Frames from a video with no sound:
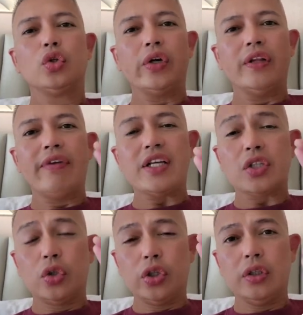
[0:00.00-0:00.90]
to
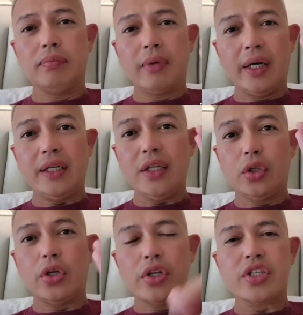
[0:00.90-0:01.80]
invest good money
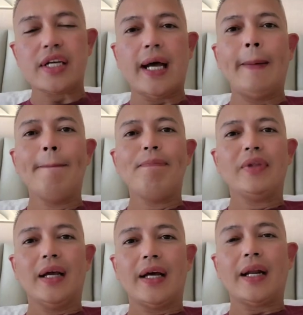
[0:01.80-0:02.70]
doon sa
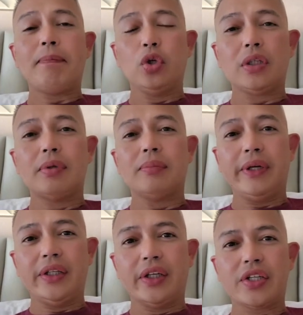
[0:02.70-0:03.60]
uh, reputable
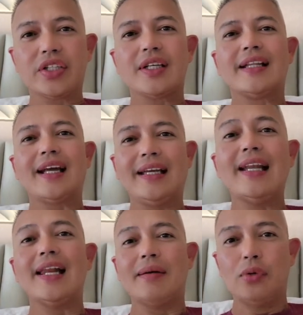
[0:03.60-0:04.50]
breeders na
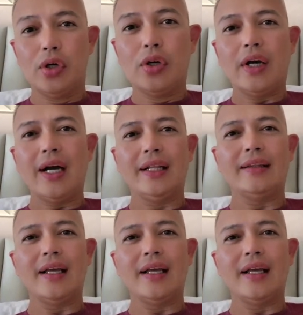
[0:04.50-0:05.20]
kilala mo at